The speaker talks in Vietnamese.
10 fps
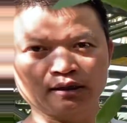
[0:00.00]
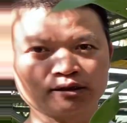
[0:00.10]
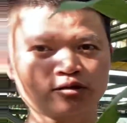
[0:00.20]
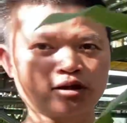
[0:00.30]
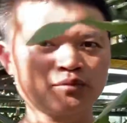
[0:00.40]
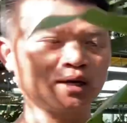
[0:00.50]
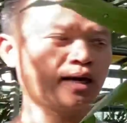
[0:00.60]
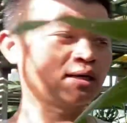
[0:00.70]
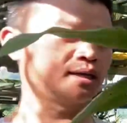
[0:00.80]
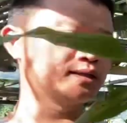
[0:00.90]
chậu kiều mỗi
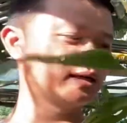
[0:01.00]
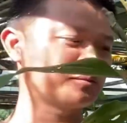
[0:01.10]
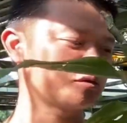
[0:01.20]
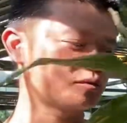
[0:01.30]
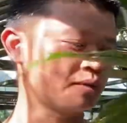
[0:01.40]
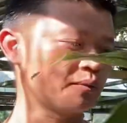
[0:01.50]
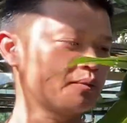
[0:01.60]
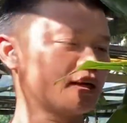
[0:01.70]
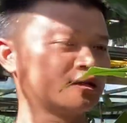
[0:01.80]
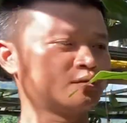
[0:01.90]
gà này anh chị em sưu tầm em
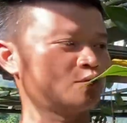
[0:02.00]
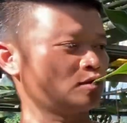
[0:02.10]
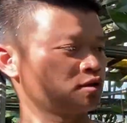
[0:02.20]
để cho mọi